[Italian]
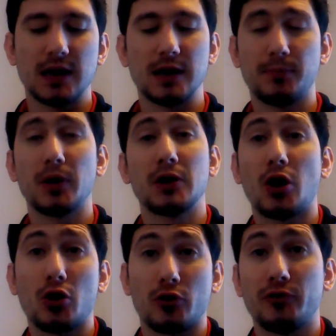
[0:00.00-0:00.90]
eh, poi
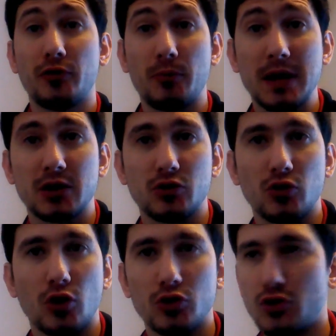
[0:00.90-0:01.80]
no, non
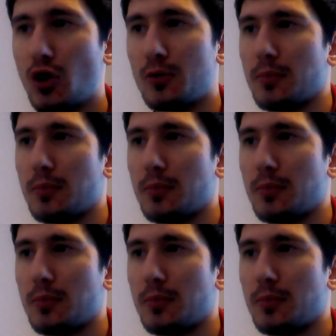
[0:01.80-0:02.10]
fomentano l'odio, no,